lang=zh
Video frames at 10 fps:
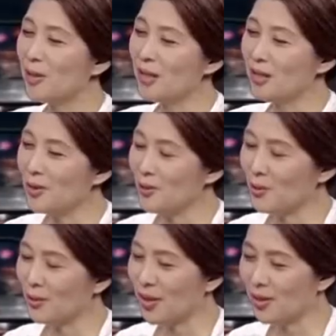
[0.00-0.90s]
国而且就
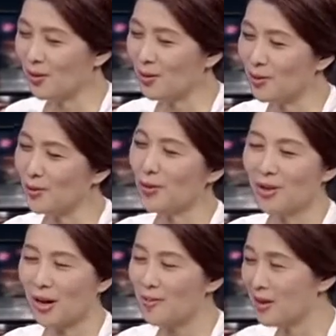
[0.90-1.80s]
是他有
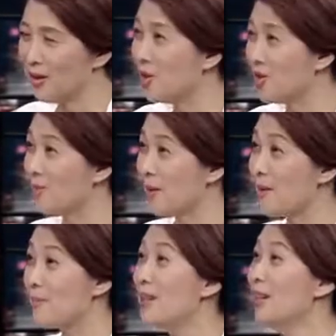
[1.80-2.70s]
shopping 能治
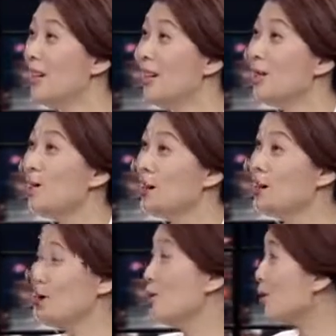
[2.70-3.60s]
百病。就
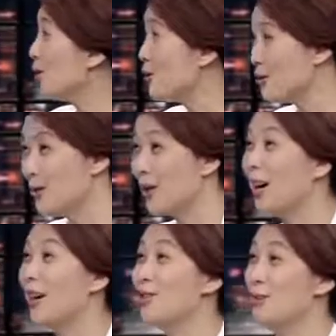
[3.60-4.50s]
比如，尤其是女
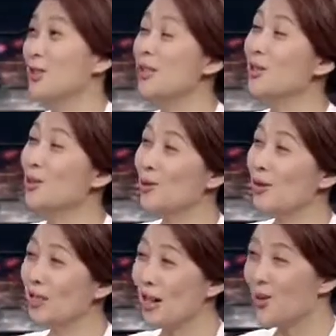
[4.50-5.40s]
的，女性
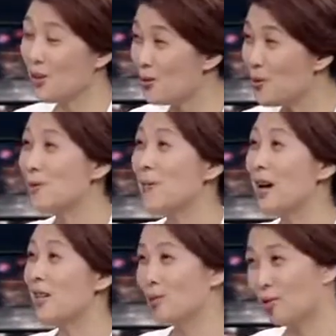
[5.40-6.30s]
就是你要忧
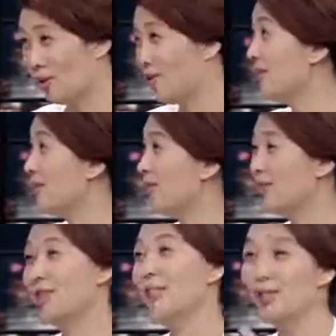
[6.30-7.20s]
郁吧，就是吃
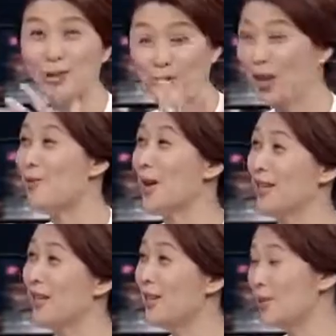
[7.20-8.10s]
吃你就下
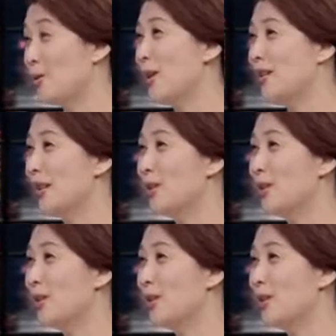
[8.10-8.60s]
馆子了，就花